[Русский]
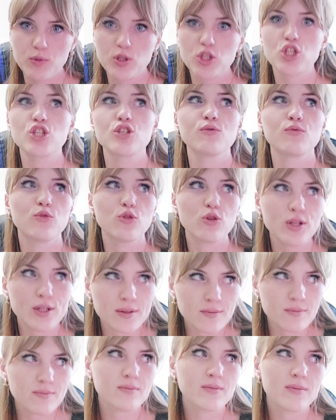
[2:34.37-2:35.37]

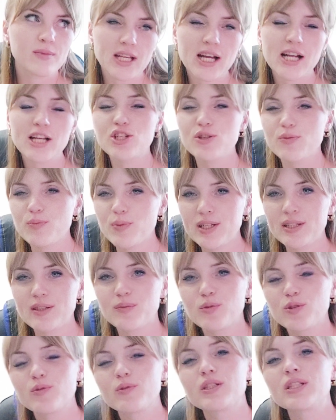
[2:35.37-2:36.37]
Пищевой, дальше про это
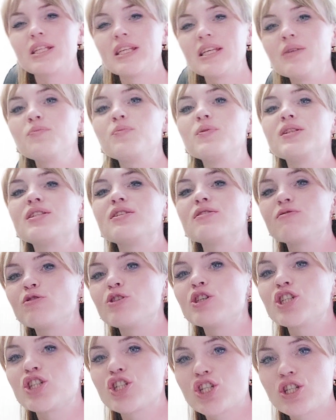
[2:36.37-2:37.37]
будем говорить, и
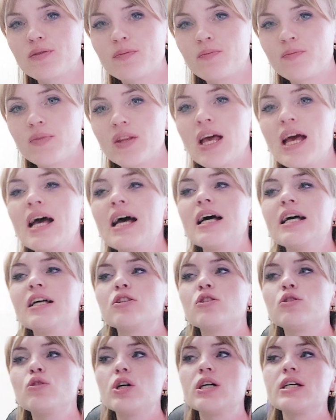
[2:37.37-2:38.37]
питьевой режим.
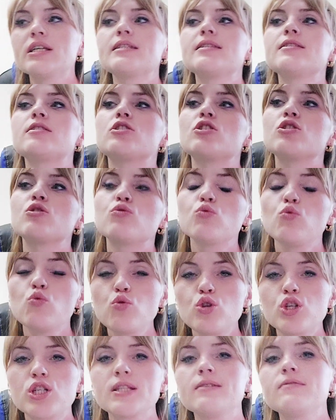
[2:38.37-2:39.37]
То есть
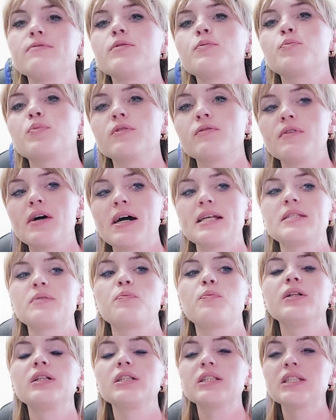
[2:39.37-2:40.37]
нужно выпивать
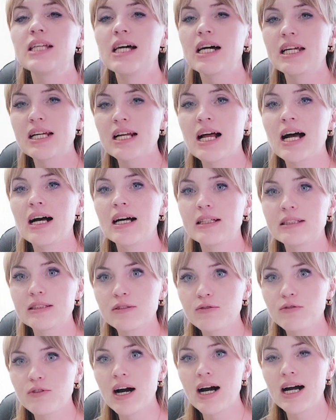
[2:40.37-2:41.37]

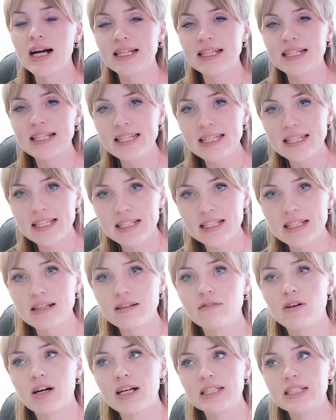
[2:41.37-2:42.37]
полтора-два
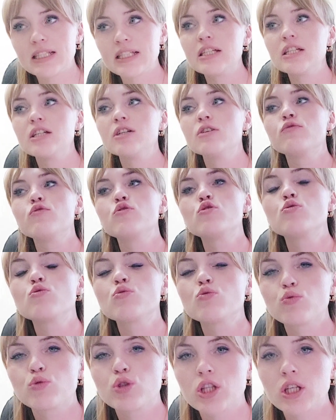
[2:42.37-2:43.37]
литра воды в
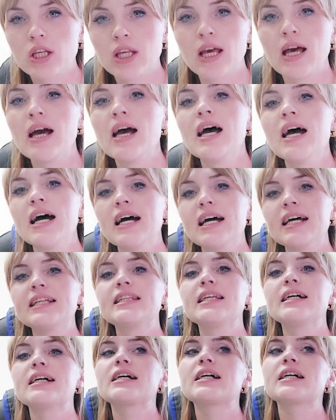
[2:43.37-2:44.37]
сутки.
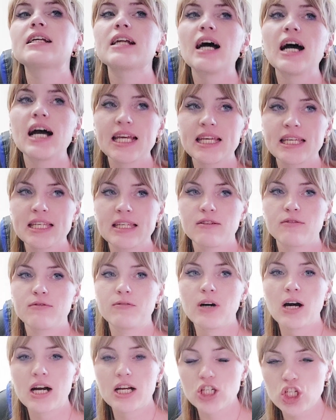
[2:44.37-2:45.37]
Это крайне
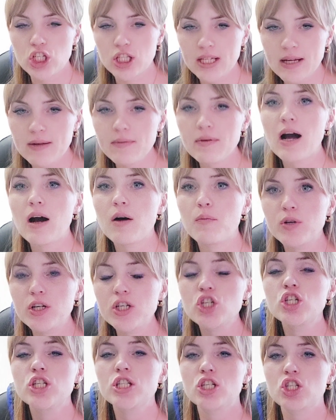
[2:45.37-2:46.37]
важно.
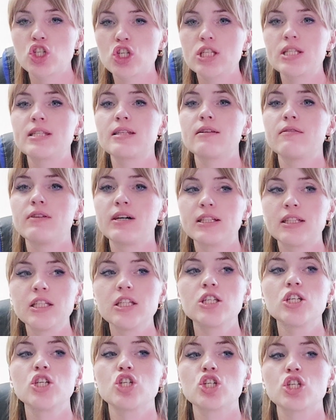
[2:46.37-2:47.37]
Обычно чистой
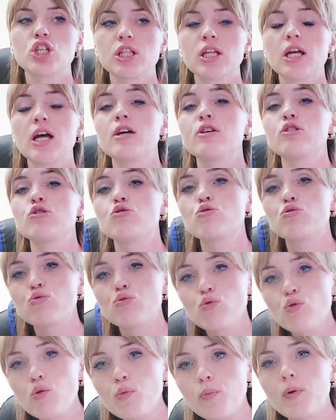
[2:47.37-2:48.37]
воды, не считая
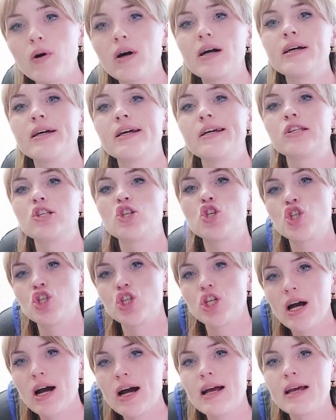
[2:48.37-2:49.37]
супа,
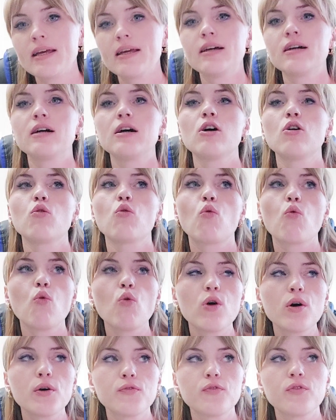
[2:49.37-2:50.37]
чая,
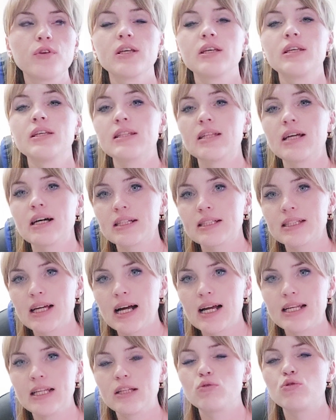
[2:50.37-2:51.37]
кофе и так
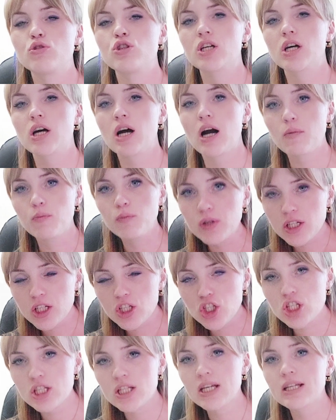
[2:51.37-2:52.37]
далее. То есть
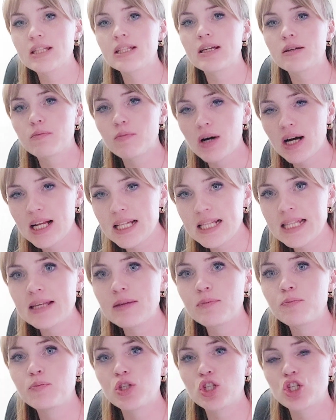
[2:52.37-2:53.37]
обычная,
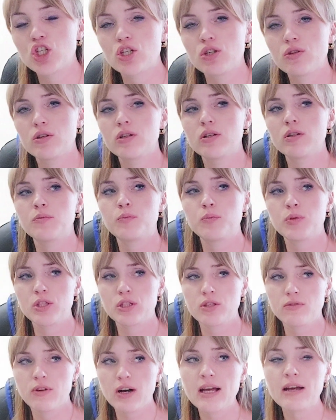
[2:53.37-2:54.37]
нормальная пища,
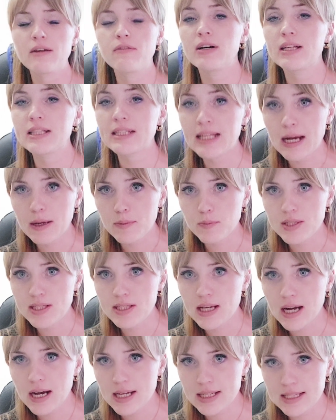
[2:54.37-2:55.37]
питьевая вода без
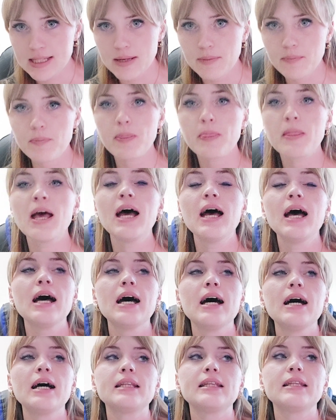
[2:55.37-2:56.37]
газа.
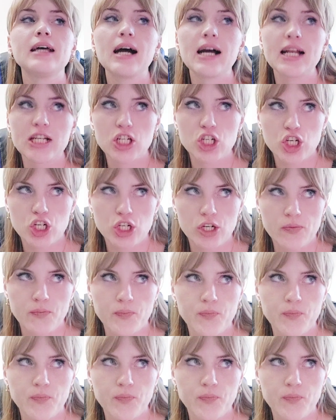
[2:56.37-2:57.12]
Дальше.